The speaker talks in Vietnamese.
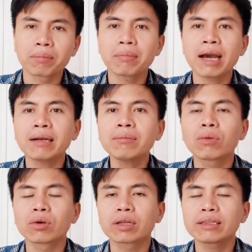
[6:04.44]
bán
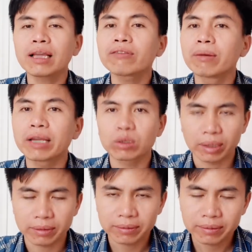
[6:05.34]
một cái tác phẩm nghệ
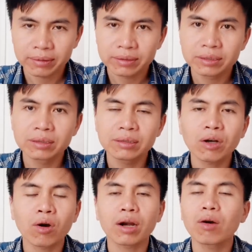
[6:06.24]
thuật chứ
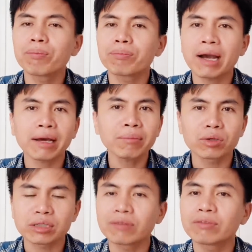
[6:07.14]
họ không bán
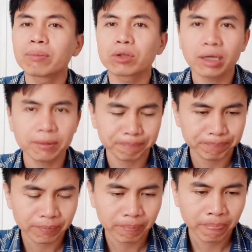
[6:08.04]
một sản phẩm nội thất
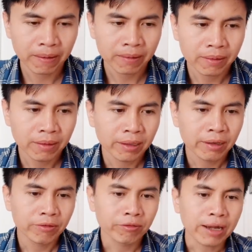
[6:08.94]

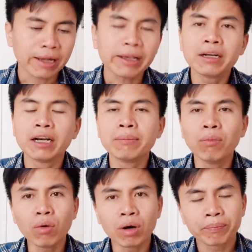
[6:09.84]
và cái người
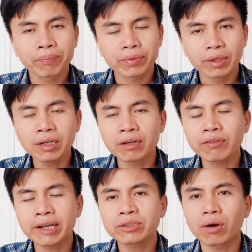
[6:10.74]
mua đứng ở
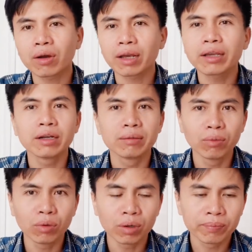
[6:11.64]
vai trò là cái người
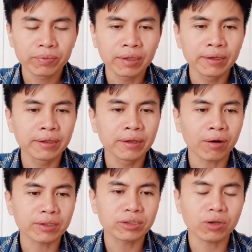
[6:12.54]
mua thì
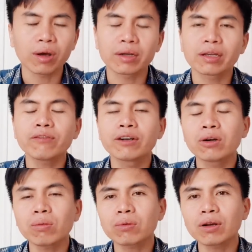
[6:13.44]
họ chọn cái phân
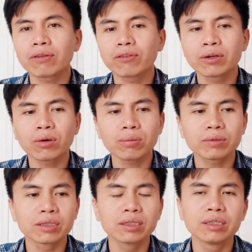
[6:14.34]
khúc đó là phân khúc
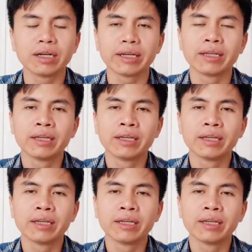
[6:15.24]
những người